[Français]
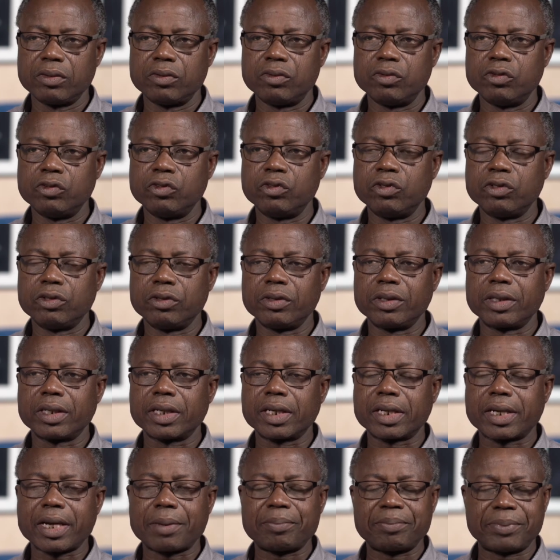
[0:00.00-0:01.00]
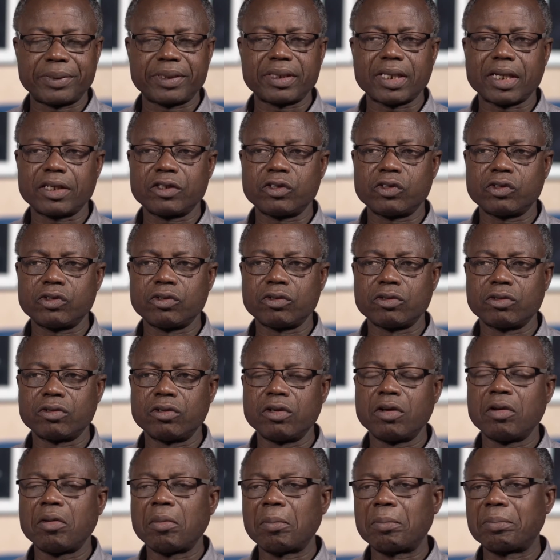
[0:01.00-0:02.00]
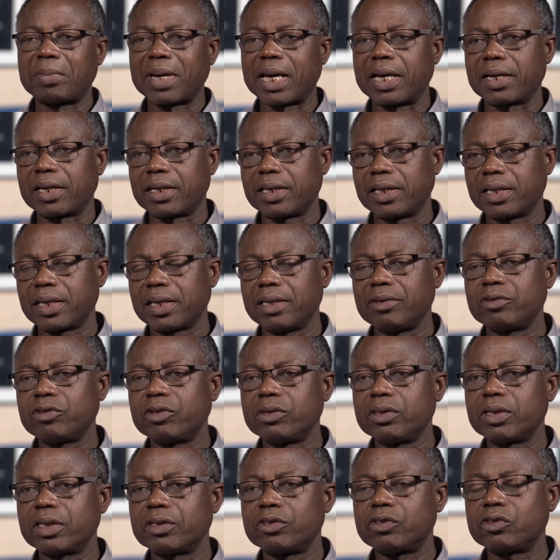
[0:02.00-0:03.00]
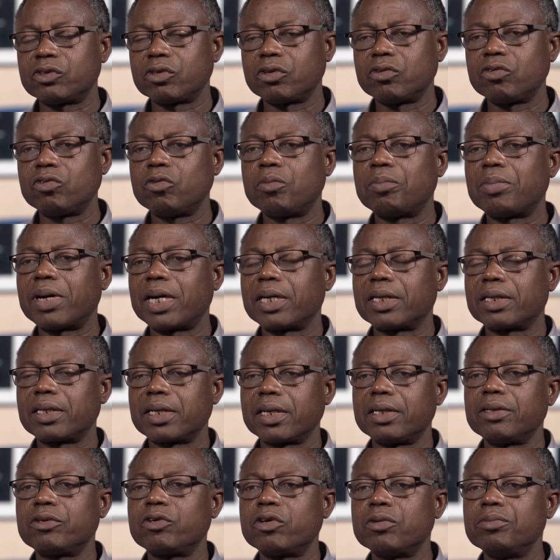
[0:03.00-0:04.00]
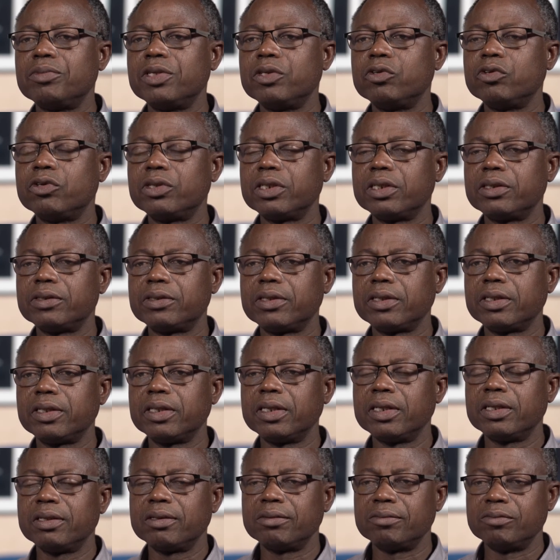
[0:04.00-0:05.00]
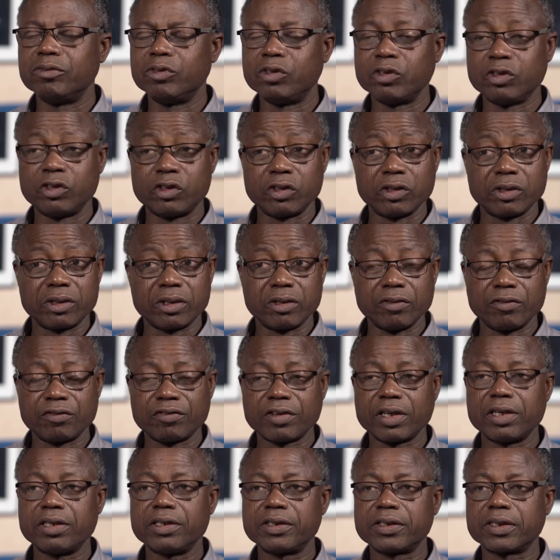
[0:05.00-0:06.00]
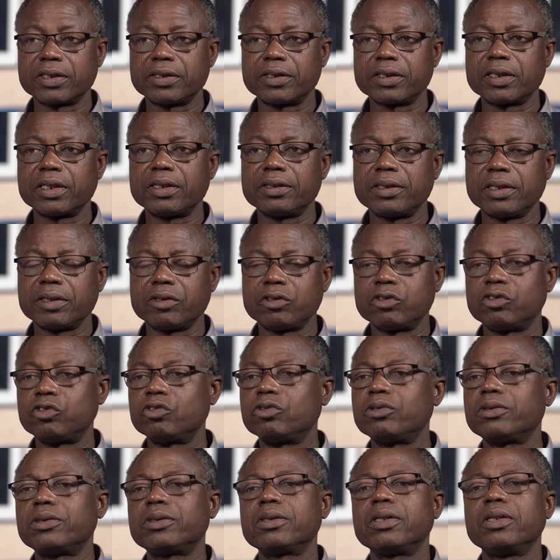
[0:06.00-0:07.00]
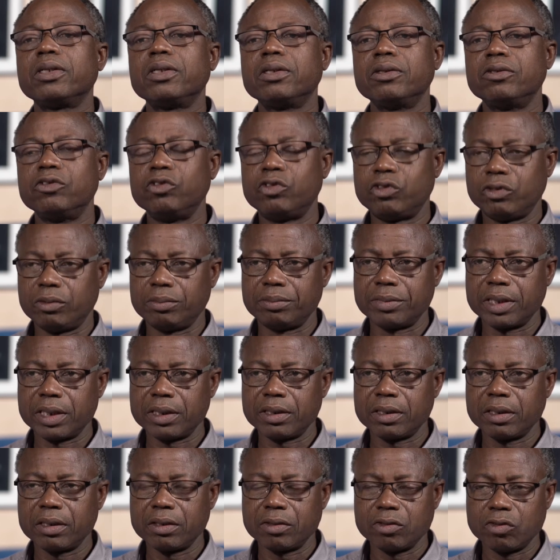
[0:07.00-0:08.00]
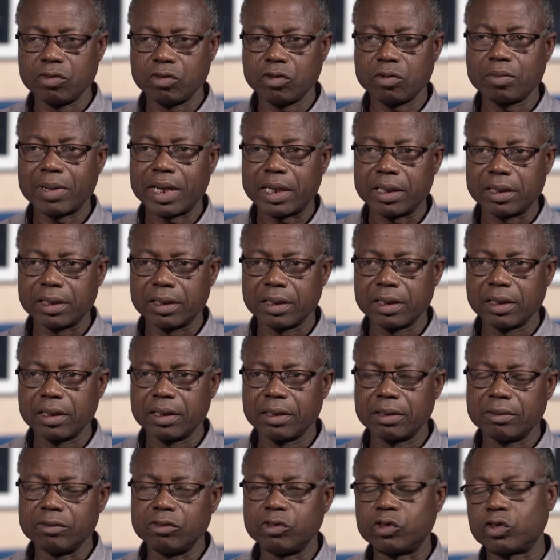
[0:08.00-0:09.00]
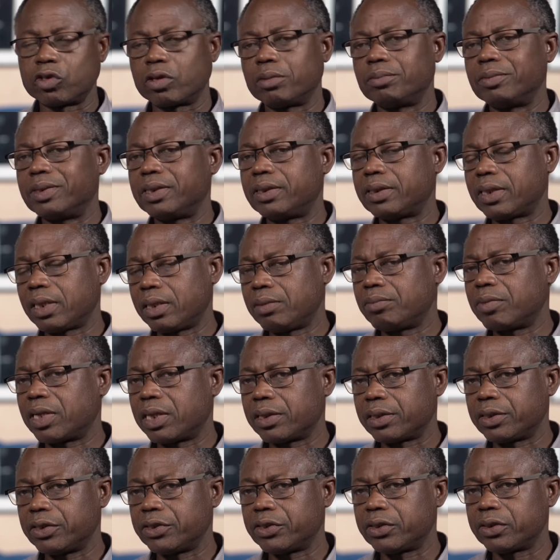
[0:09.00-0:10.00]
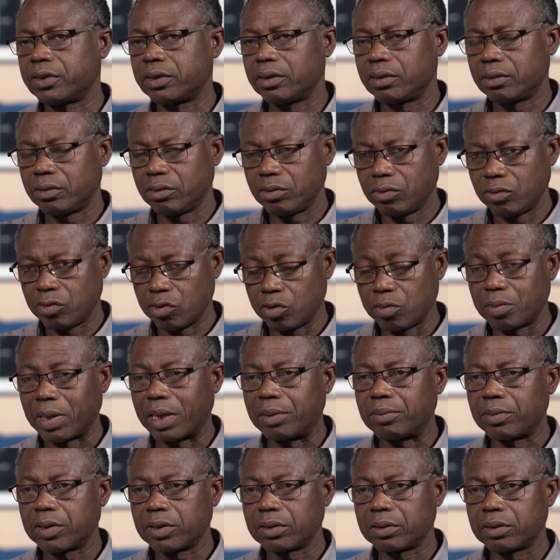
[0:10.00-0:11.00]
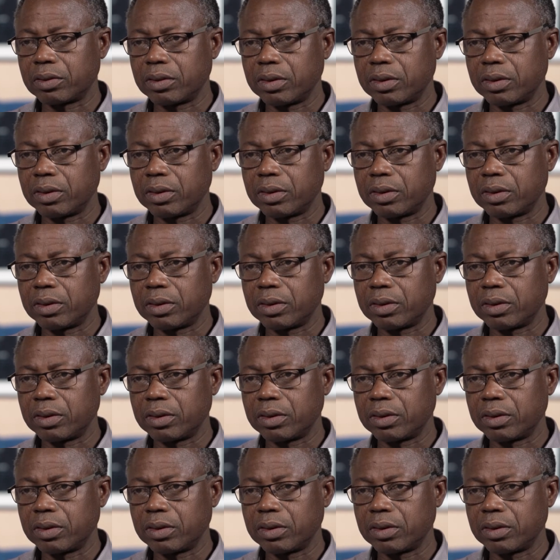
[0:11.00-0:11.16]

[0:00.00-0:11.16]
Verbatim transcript: de captation par quelques nations ou par quelques minorités de ce qui fait l'essentiel des ressources humaines globales. Nous sommes tellement riches globalement